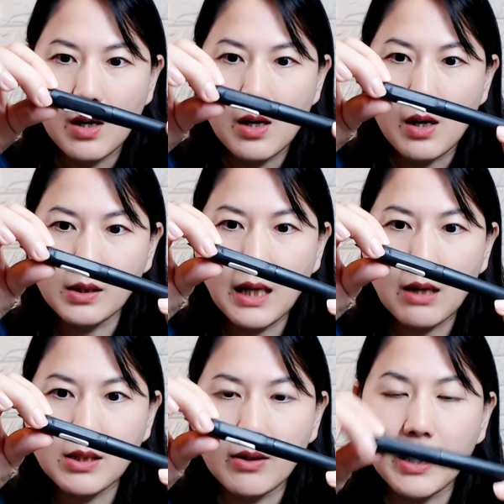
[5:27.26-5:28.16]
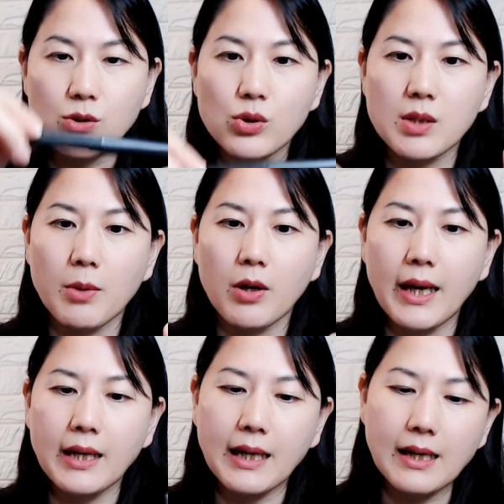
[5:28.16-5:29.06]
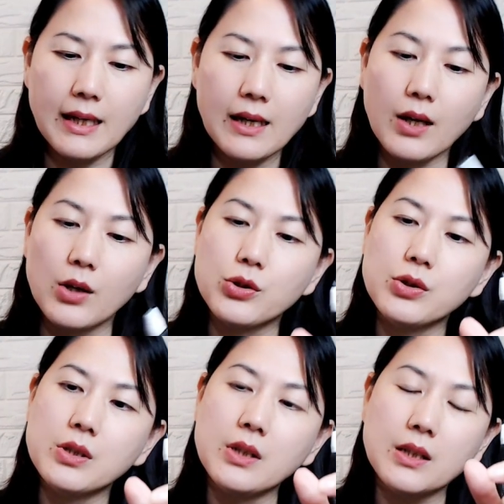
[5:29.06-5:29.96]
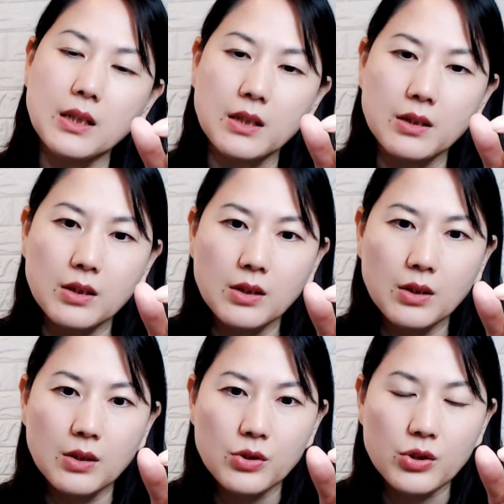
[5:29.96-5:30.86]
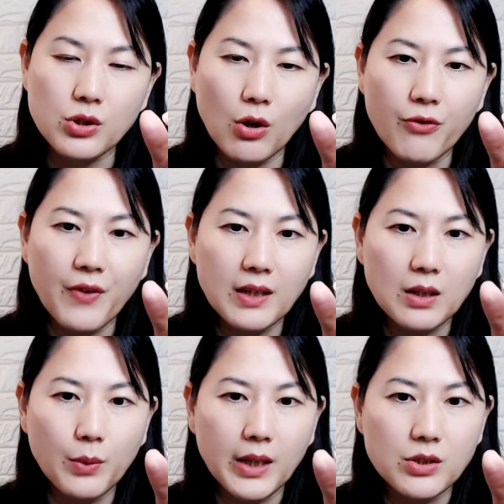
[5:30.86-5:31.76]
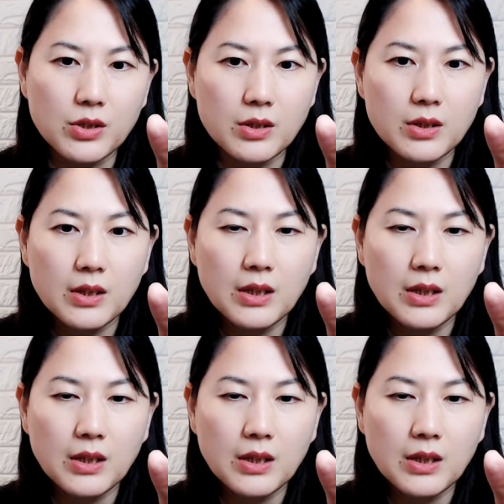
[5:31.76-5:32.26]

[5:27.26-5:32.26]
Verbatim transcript: 然后这个凹槽可以做什么？诶，刚刚好就是您的手放的位置。